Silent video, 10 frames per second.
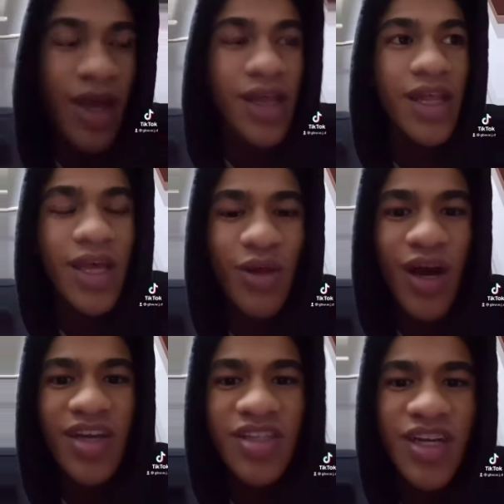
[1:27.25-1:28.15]
だけどあい
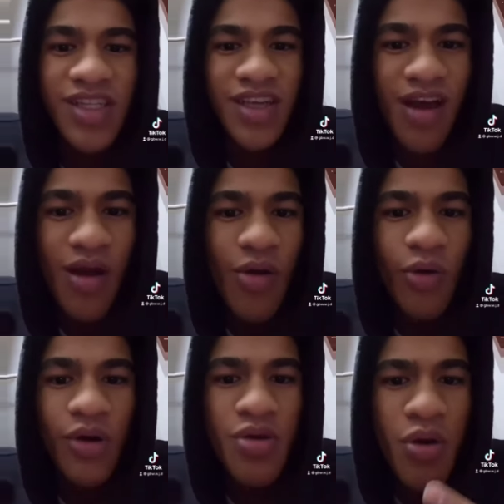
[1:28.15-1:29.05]
つらさ、俺
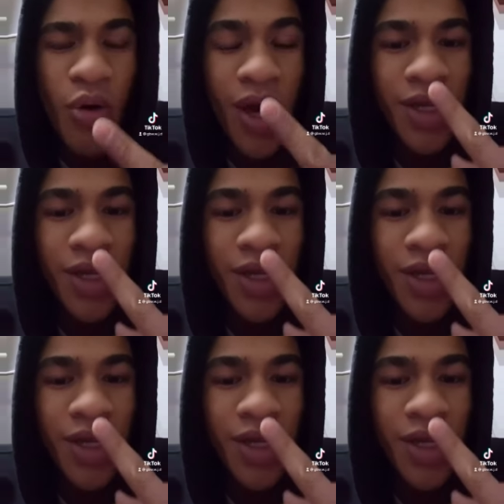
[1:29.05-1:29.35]
のお花